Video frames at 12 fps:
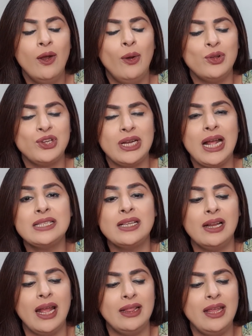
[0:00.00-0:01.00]
और शहनाज
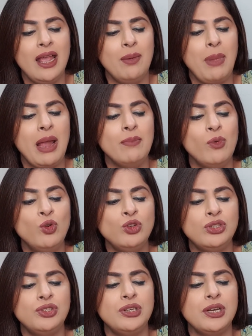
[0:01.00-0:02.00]
गिल कहती हैं माई
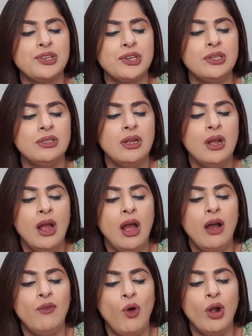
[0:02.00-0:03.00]
मोस्ट ट्रेजर्ड
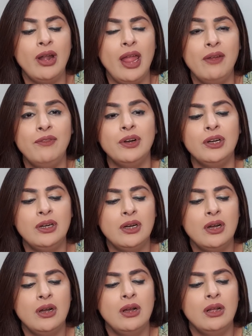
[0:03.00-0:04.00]
अवार्ड एवर
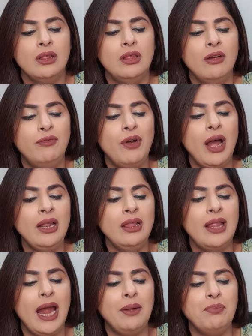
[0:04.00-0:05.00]
द वन
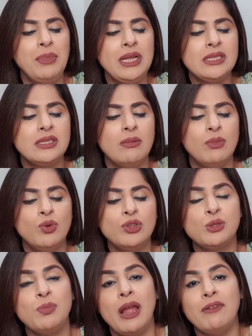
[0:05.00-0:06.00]
दैट मीन्स द
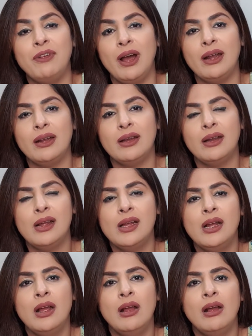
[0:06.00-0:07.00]
मोस्ट बाय फार
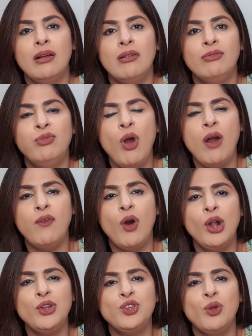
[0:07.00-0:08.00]
वो
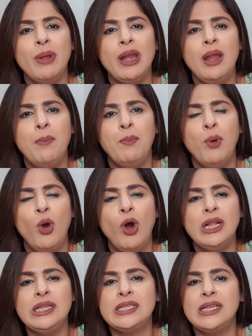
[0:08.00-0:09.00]
अवार्ड जो मेरे लिए
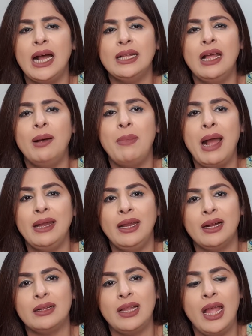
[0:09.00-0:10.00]
बहुत ज़्यादा मायने
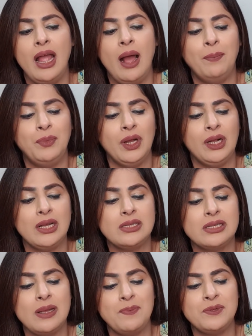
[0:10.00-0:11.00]
रखता है अब तक का
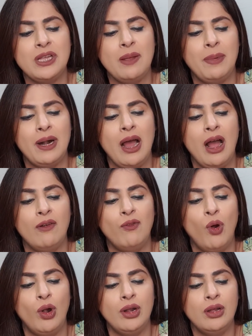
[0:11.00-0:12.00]
सबसे बड़ा
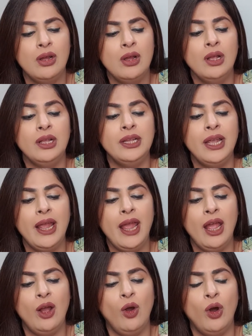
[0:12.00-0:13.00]
अवार्ड ये
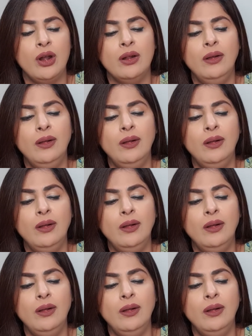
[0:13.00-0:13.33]
है और